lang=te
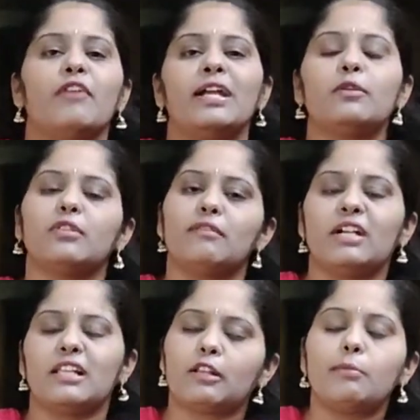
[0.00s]
ఫైవ్ టు
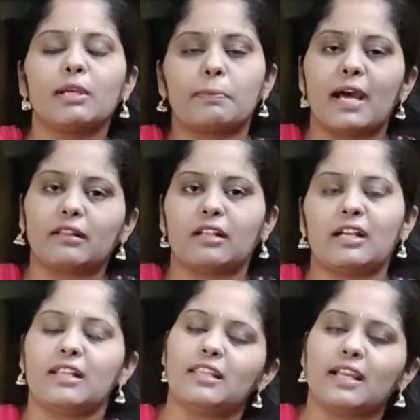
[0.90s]
సెవెన్ డేస్ లో మీకు
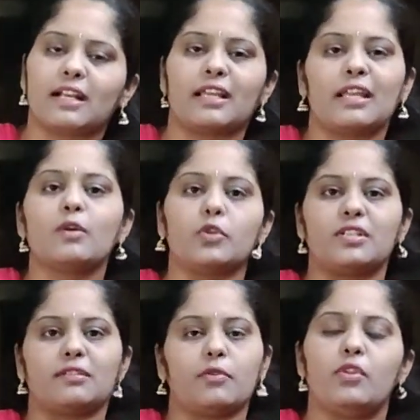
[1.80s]
పార్సల్ అనేది ఎక్కడికైనా
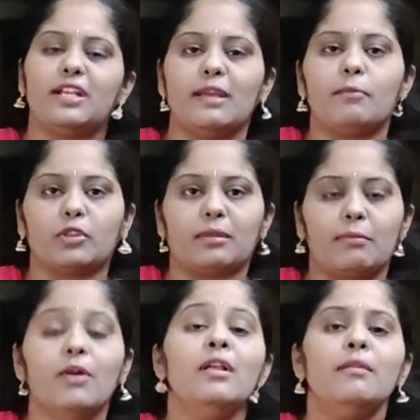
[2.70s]
వచ్చేస్తుంది ఇండియా
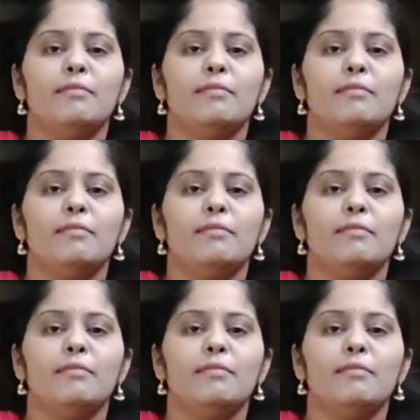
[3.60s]
మొత్తంలో